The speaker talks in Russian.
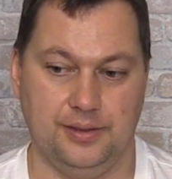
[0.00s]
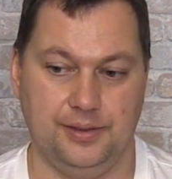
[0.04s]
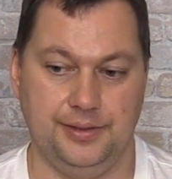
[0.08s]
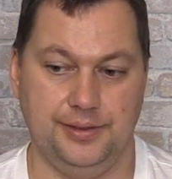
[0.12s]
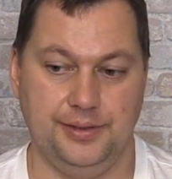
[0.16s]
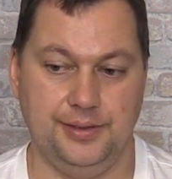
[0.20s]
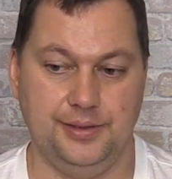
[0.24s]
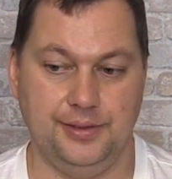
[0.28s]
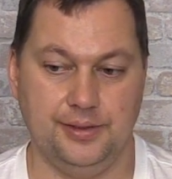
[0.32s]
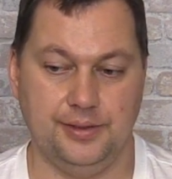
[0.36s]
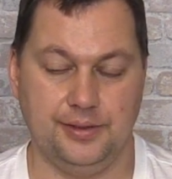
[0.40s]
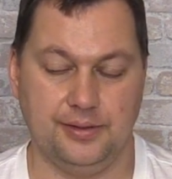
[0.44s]

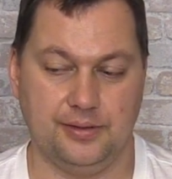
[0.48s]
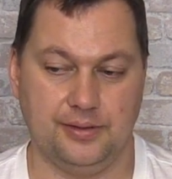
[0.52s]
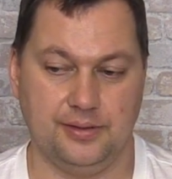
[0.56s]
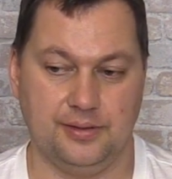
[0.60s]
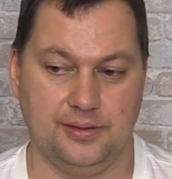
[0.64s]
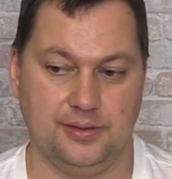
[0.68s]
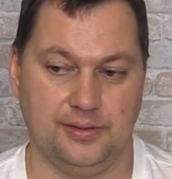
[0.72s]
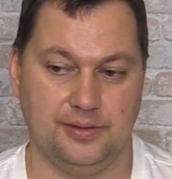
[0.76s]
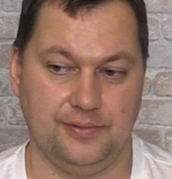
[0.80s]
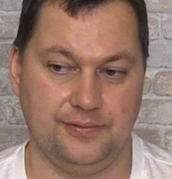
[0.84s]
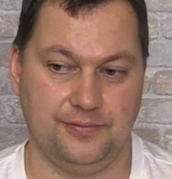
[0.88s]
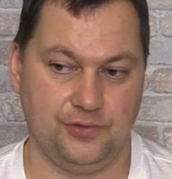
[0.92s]
И
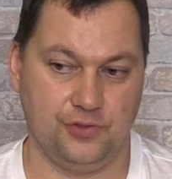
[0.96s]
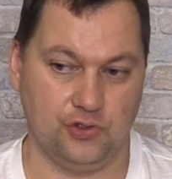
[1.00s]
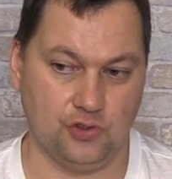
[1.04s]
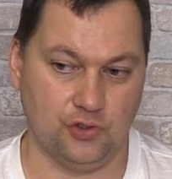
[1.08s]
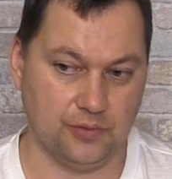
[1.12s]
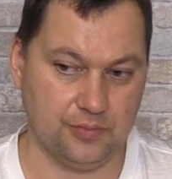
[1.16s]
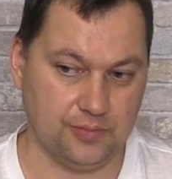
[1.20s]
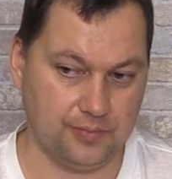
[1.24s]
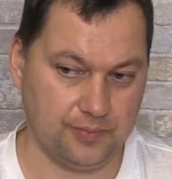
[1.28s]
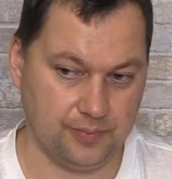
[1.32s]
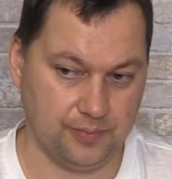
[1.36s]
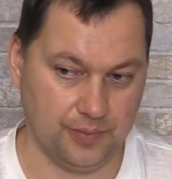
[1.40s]
э, в
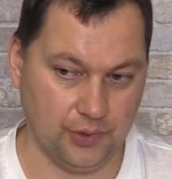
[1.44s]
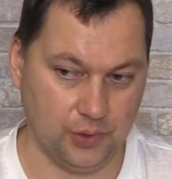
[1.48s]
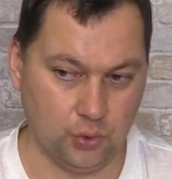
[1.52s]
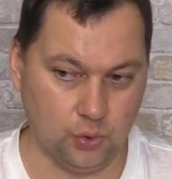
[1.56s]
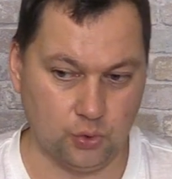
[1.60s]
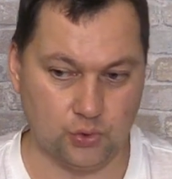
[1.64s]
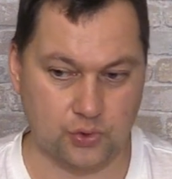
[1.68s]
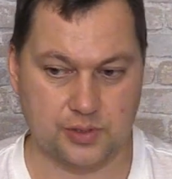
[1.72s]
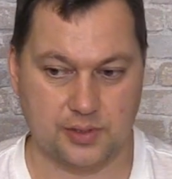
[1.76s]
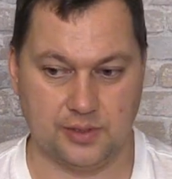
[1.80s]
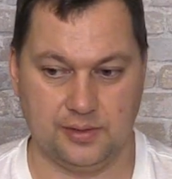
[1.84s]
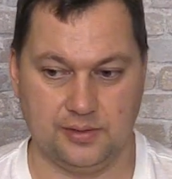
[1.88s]
чем
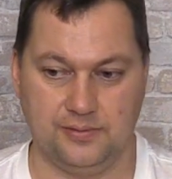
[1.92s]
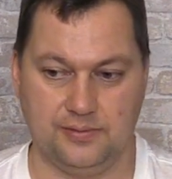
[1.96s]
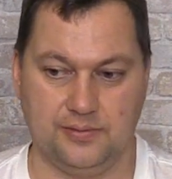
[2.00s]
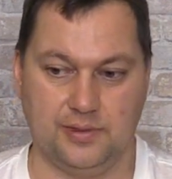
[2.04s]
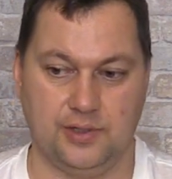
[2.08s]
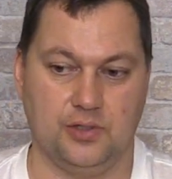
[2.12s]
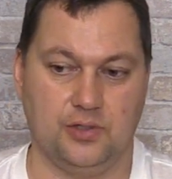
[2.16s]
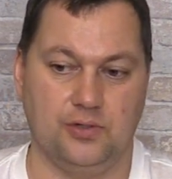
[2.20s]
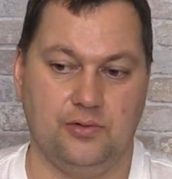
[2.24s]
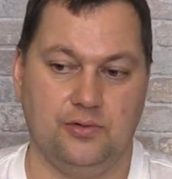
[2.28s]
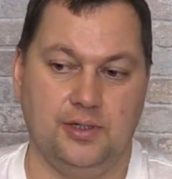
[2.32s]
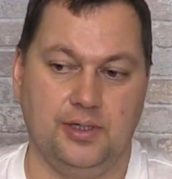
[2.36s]
плюс
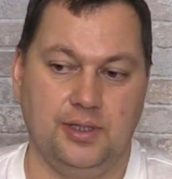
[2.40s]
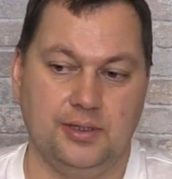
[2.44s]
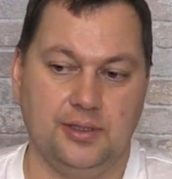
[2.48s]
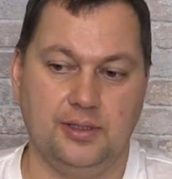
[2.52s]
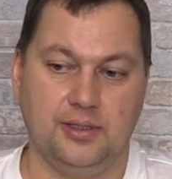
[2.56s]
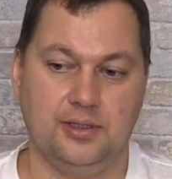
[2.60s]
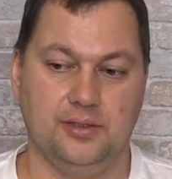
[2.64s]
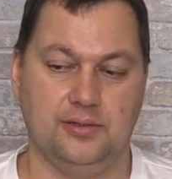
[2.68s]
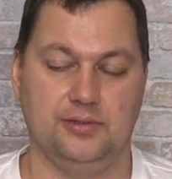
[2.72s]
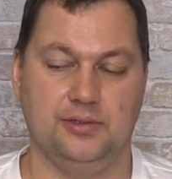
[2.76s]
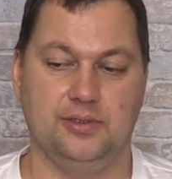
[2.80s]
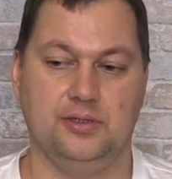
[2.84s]
второго
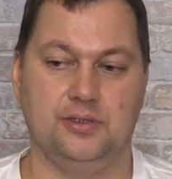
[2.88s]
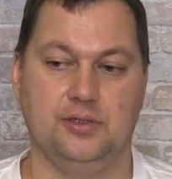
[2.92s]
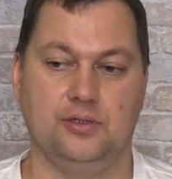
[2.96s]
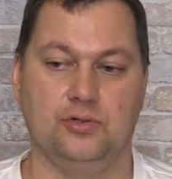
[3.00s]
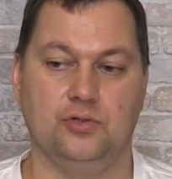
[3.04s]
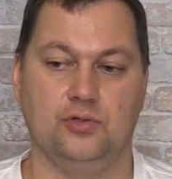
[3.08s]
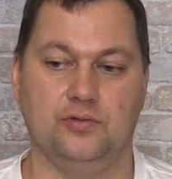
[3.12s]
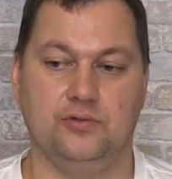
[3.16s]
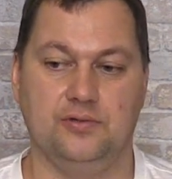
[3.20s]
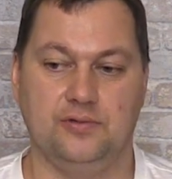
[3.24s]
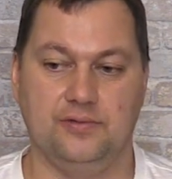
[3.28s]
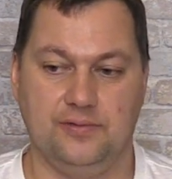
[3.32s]
ангела, вот эта
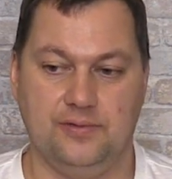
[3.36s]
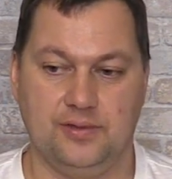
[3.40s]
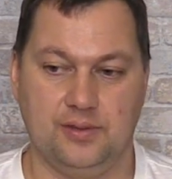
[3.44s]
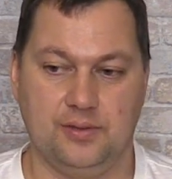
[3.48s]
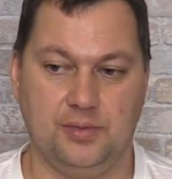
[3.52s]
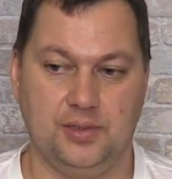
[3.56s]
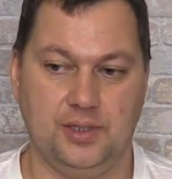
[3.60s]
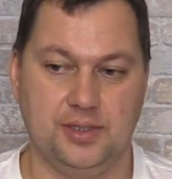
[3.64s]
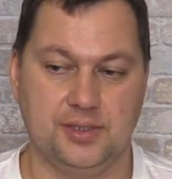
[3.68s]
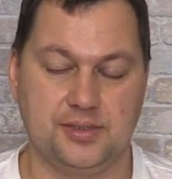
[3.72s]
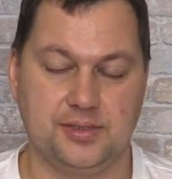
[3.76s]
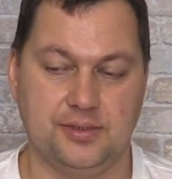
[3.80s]
новая
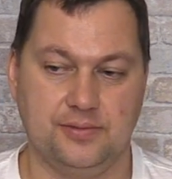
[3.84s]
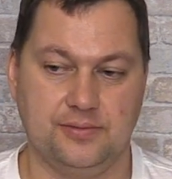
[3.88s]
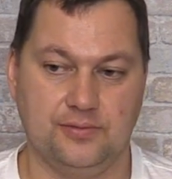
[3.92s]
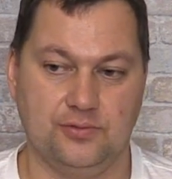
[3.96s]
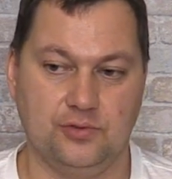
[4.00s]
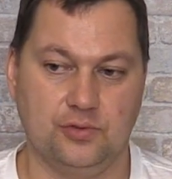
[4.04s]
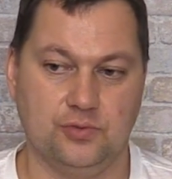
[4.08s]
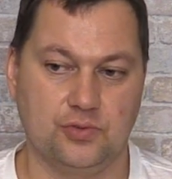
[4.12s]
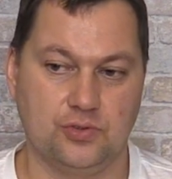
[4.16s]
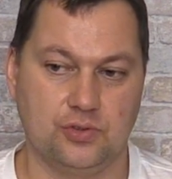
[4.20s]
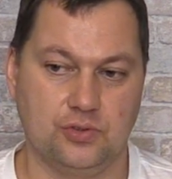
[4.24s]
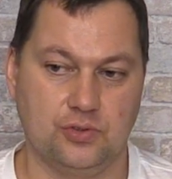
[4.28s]
информация, в
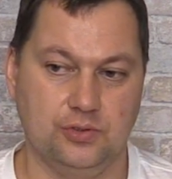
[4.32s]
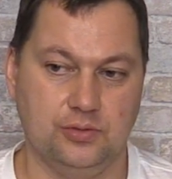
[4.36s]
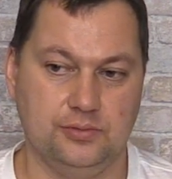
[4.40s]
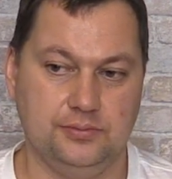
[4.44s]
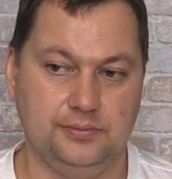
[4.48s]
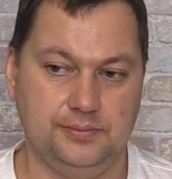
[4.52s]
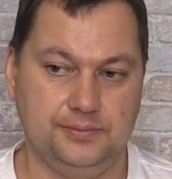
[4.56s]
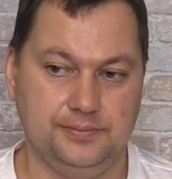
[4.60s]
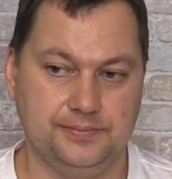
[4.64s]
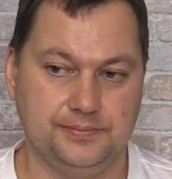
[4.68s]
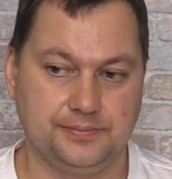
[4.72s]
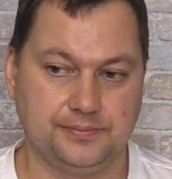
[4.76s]
том,
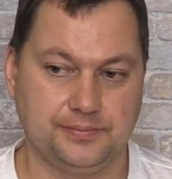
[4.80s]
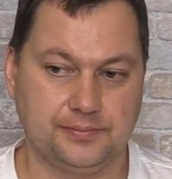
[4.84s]
что